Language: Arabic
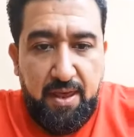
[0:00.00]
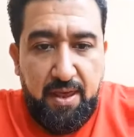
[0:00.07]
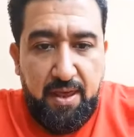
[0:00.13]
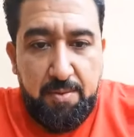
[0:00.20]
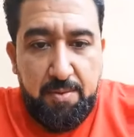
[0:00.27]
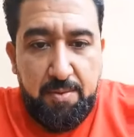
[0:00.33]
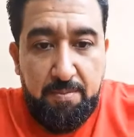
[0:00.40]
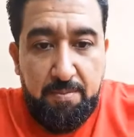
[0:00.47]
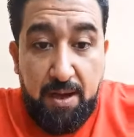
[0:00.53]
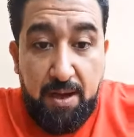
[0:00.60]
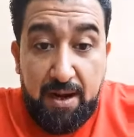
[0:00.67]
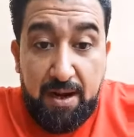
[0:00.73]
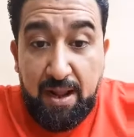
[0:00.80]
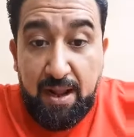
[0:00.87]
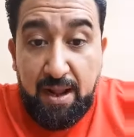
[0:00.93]
الظاهر
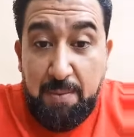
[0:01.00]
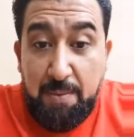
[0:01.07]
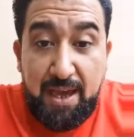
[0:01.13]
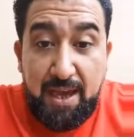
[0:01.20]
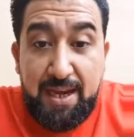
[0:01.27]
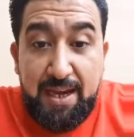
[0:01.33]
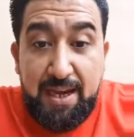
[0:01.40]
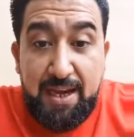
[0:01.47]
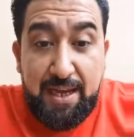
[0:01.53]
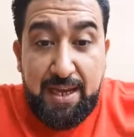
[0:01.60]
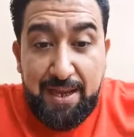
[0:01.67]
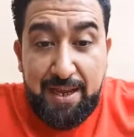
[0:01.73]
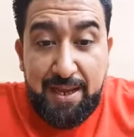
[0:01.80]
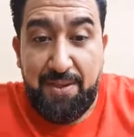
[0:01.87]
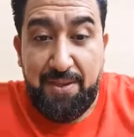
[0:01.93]
ما راح ما
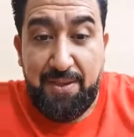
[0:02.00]
اخليك